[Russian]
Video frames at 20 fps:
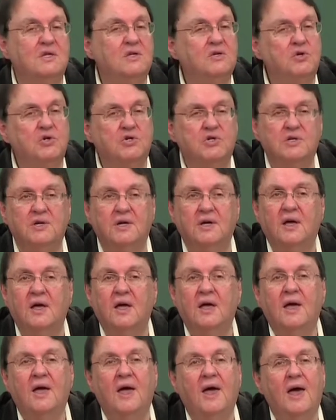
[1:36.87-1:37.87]
Он
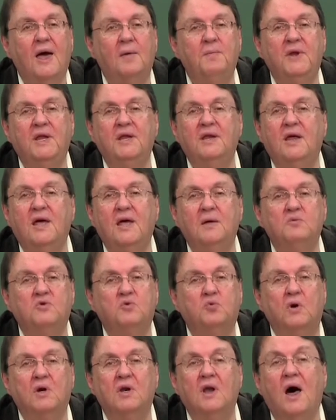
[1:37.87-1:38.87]
говорит нам
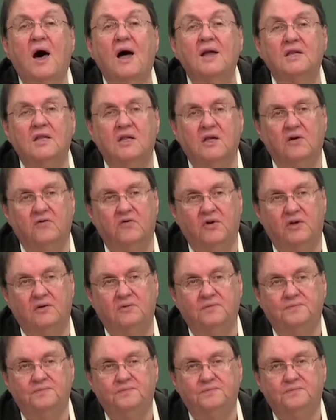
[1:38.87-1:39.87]
имена, называет нам
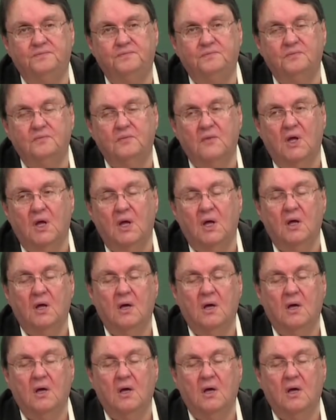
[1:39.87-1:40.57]
имена этих людей —